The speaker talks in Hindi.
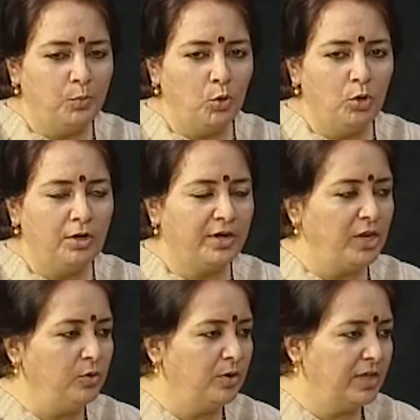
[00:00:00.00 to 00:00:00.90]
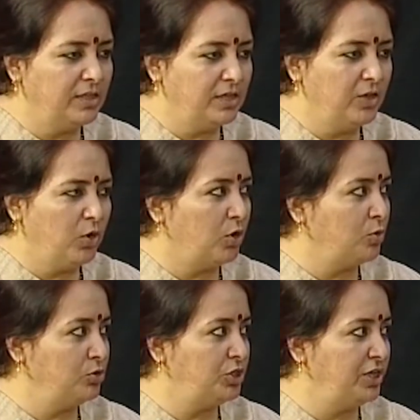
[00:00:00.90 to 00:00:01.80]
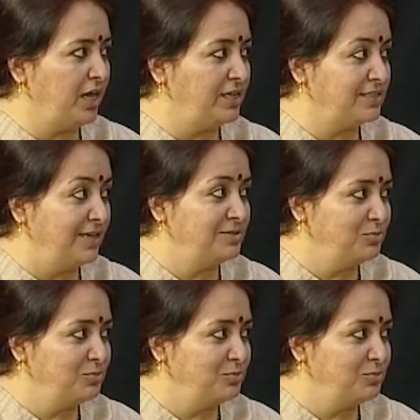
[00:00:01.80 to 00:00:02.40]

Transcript: बोल रेनू रही थी और खुशी का एहसास